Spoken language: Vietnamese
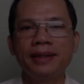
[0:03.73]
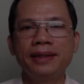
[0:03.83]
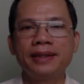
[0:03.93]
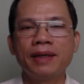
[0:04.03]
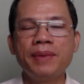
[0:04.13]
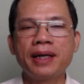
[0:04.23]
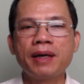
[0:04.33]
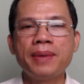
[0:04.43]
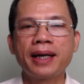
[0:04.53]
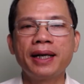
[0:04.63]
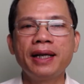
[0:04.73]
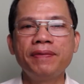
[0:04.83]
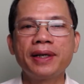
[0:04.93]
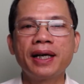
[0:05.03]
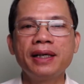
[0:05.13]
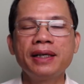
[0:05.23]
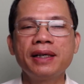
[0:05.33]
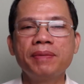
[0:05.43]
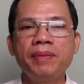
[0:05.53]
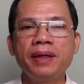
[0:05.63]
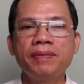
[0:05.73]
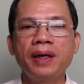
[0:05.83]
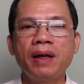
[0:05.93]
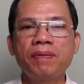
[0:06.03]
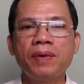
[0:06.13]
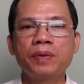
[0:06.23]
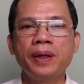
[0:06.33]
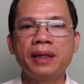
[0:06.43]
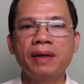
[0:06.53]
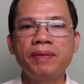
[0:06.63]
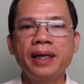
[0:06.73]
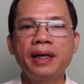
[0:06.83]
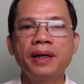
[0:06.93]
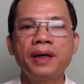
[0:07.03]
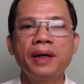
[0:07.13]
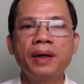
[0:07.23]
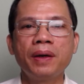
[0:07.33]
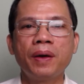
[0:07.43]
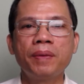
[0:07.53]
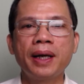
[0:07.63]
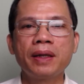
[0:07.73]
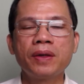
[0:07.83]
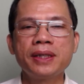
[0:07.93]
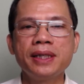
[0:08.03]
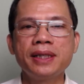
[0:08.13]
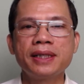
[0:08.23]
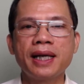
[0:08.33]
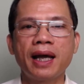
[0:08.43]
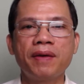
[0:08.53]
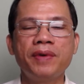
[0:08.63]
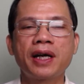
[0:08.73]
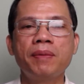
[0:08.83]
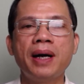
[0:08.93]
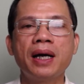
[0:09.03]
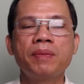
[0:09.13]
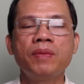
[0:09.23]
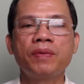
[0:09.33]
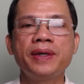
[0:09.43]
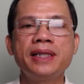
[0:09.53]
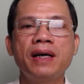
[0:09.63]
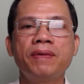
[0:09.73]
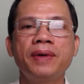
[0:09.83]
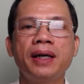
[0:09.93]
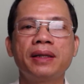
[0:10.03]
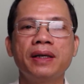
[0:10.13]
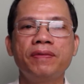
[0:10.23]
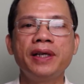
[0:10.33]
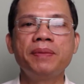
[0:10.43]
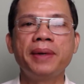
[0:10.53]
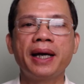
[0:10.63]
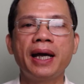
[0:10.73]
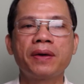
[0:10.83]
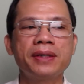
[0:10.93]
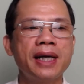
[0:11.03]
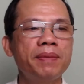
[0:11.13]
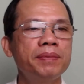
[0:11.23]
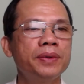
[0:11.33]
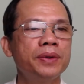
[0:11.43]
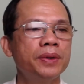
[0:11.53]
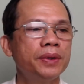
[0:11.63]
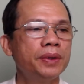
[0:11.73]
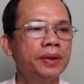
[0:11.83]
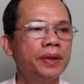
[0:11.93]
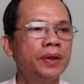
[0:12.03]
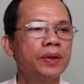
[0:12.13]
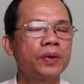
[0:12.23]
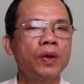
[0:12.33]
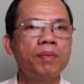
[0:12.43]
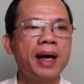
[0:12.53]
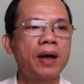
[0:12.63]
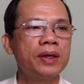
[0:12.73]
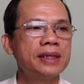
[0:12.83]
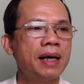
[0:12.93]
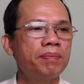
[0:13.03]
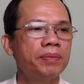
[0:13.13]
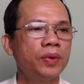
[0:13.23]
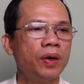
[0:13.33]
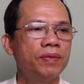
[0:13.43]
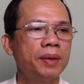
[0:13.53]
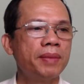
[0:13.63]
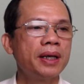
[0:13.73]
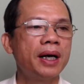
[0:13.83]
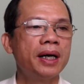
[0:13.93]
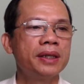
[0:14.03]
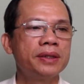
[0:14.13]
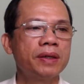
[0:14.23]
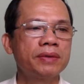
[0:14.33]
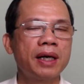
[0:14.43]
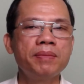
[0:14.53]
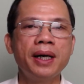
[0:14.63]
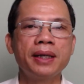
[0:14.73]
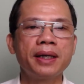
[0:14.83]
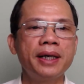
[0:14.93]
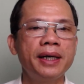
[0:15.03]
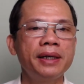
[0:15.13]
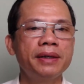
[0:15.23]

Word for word: Chào mừng các bạn đã đến với kênh Minh với lớp phong thủy tử vi. Hôm nay tôi xin chia sẻ với các bạn một video về tử vi 12 con giáp. Top 3 con giáp đổi vận bất ngờ trong tháng 10 tới đây.